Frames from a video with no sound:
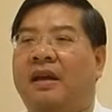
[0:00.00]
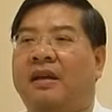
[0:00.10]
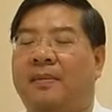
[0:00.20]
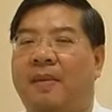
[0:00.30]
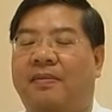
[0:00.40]

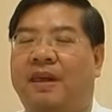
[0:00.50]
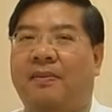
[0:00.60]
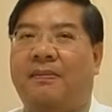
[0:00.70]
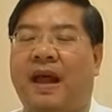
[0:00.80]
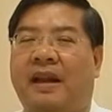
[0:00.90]
แต่แบบเฉี
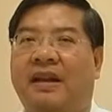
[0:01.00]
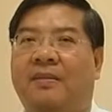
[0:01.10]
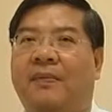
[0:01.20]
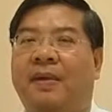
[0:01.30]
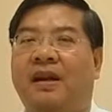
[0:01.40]
ยบพลันเนี่
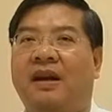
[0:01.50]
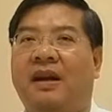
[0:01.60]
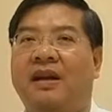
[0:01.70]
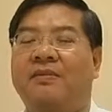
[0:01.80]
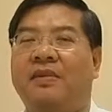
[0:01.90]
ยมันเป็นลักษ
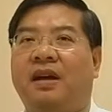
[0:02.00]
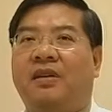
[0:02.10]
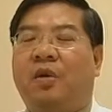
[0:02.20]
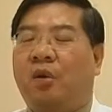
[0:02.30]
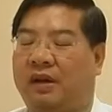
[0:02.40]
ณะริมเลือด
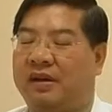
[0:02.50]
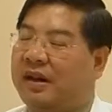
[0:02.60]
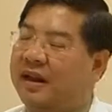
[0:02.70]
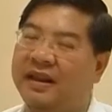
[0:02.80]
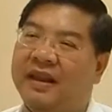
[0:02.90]
อุด
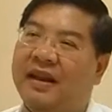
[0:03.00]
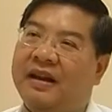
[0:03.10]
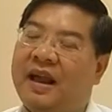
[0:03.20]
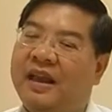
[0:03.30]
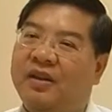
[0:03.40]
ทันทีทั
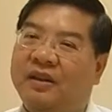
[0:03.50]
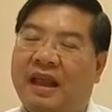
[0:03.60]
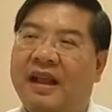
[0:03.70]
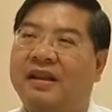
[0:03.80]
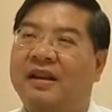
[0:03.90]
นใดจน
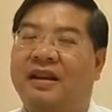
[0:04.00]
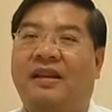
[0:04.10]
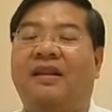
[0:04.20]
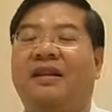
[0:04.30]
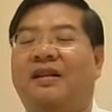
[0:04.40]
ตันสนิ
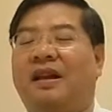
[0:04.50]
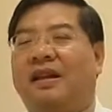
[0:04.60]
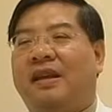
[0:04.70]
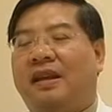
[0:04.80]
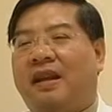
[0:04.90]
ททัน
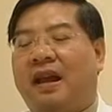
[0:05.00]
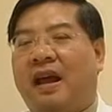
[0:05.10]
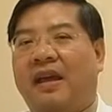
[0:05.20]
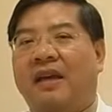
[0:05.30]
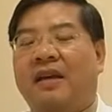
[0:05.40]
ทีทันใด
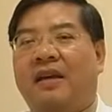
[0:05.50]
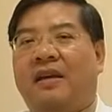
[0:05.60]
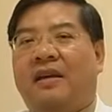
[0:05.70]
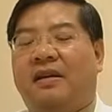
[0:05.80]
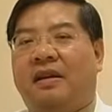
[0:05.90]

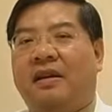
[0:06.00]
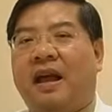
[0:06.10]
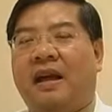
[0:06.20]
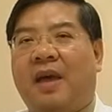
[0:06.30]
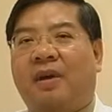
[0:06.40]
นั้น
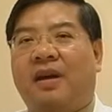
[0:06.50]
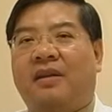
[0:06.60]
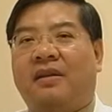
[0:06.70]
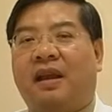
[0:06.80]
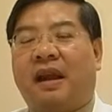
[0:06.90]
ร่างกายบางที
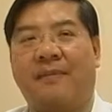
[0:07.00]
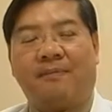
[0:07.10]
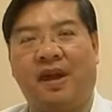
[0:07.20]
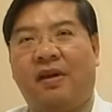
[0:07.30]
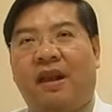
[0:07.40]
จะรับ
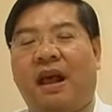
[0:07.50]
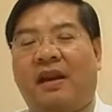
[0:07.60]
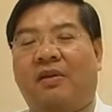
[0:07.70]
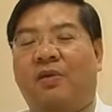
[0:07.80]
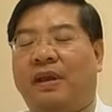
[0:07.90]
ไม่ค่อยทั
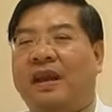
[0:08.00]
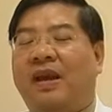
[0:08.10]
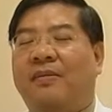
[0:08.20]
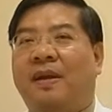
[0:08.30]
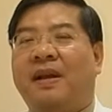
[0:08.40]
นหัวใจ
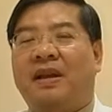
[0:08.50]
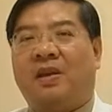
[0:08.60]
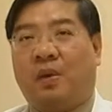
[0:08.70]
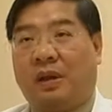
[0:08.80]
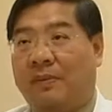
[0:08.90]
มัน
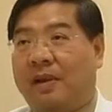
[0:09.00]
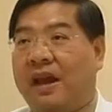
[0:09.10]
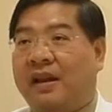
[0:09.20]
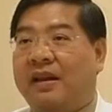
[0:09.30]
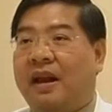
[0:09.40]
จะหยุดทำ
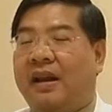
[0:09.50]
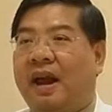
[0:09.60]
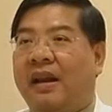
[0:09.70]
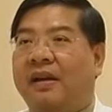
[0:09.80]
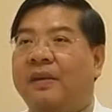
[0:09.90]
งานกระทัน
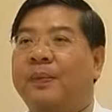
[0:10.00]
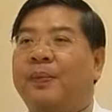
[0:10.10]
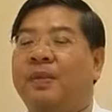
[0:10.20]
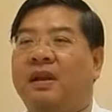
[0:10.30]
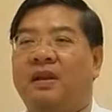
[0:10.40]
หัน
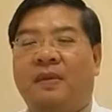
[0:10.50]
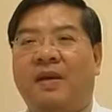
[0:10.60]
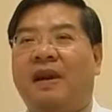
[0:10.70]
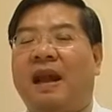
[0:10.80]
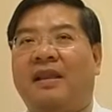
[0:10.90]
หรือ
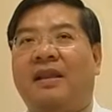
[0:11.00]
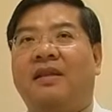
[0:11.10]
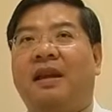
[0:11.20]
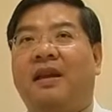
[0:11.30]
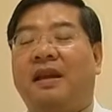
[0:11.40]
มีเวลา
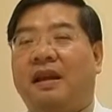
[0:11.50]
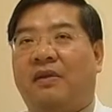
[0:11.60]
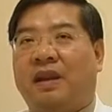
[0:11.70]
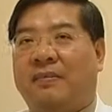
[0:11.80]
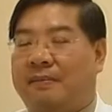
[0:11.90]
สั้น ๆ ให้
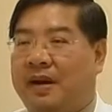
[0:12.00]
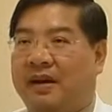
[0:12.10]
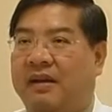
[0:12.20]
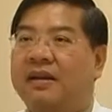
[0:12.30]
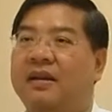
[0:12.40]
เรารีบ
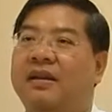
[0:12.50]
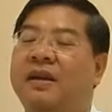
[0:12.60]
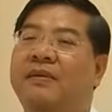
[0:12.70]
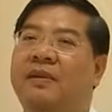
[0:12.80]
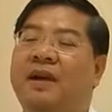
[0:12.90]
เปิด
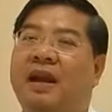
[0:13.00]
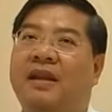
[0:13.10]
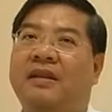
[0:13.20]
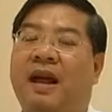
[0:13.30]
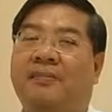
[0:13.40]
รีบทำการ
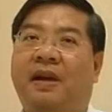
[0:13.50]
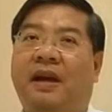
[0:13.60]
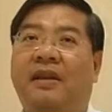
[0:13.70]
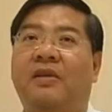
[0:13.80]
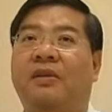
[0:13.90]
รักษาเปิ
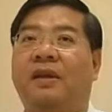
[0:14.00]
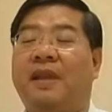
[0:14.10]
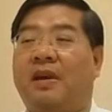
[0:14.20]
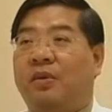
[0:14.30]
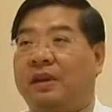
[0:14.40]
ดไอ้ตรงตำ
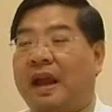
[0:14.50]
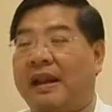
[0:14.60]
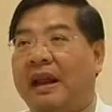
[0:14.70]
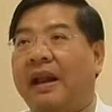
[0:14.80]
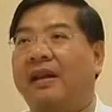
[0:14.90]
แหน่งอุดตั
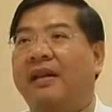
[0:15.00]
นนั้น